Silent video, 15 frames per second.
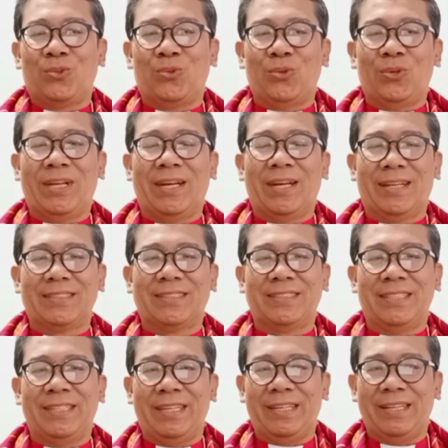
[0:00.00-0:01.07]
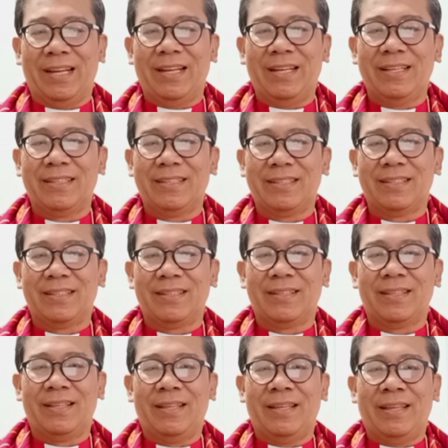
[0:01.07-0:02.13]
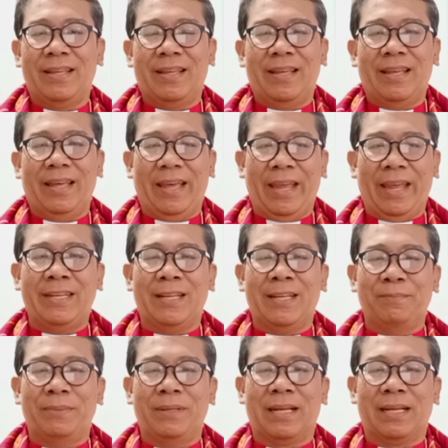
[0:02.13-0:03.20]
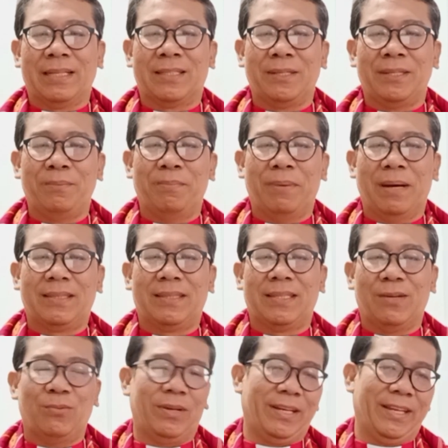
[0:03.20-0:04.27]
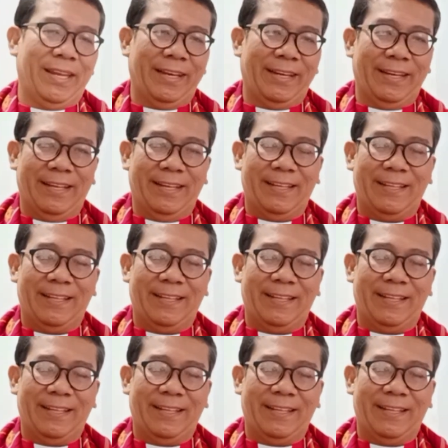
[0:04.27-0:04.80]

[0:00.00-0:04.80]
turang nina enda makata di bata wari enda.